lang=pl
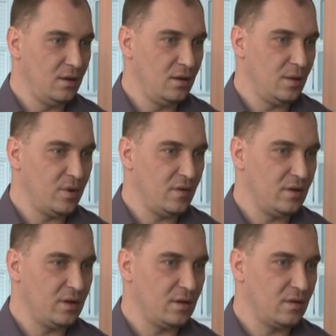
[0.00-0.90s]
e,
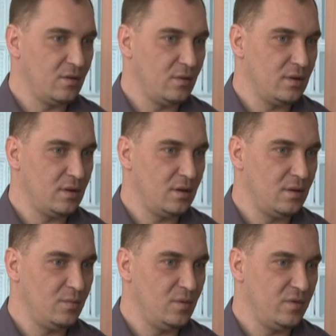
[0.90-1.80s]
naprawdę takie
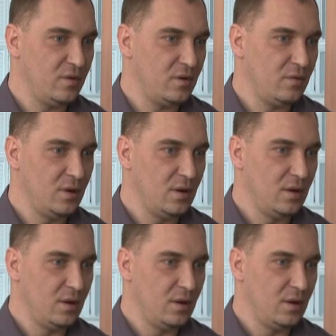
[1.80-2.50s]
sytuacje, bym powiedział,